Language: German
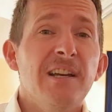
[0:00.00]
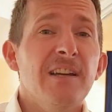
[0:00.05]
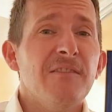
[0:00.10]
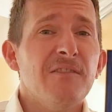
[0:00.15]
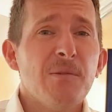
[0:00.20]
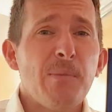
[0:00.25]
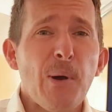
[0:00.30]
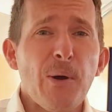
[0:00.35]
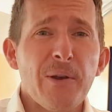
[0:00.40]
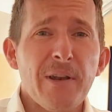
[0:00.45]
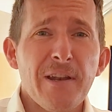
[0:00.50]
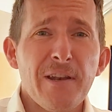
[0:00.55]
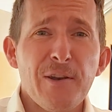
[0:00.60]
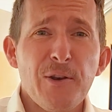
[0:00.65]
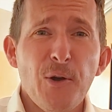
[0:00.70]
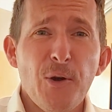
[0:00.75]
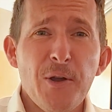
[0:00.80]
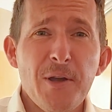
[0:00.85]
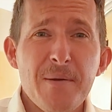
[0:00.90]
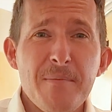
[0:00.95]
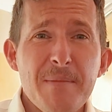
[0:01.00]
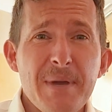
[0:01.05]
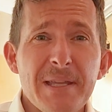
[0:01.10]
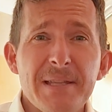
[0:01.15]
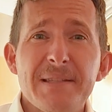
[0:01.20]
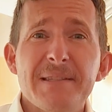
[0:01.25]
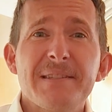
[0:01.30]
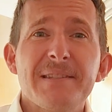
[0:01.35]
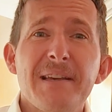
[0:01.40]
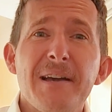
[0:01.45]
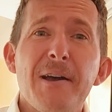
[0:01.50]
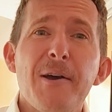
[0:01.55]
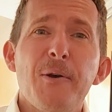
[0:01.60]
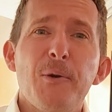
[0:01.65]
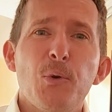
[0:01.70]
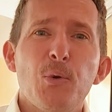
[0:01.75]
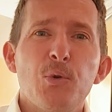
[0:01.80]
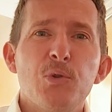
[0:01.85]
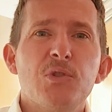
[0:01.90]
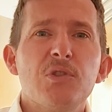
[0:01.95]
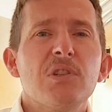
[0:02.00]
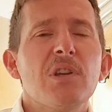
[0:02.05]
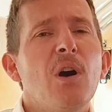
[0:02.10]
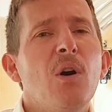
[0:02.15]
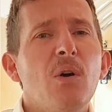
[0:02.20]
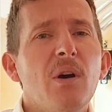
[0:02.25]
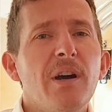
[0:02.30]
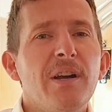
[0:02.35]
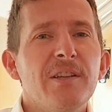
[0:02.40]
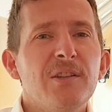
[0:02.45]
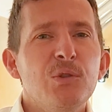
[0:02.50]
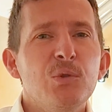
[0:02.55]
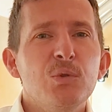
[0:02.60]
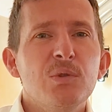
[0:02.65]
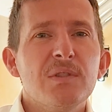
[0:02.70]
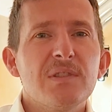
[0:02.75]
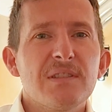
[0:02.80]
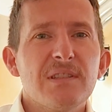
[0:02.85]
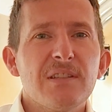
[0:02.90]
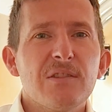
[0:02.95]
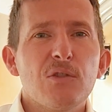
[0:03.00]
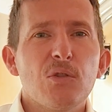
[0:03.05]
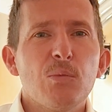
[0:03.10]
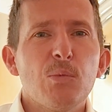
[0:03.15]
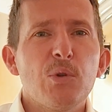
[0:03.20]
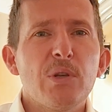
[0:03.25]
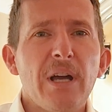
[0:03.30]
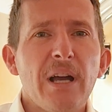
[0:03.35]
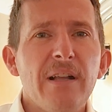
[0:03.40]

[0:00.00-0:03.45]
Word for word: Wir bauen eine neue Mensa und auch ein Jugendzentrum und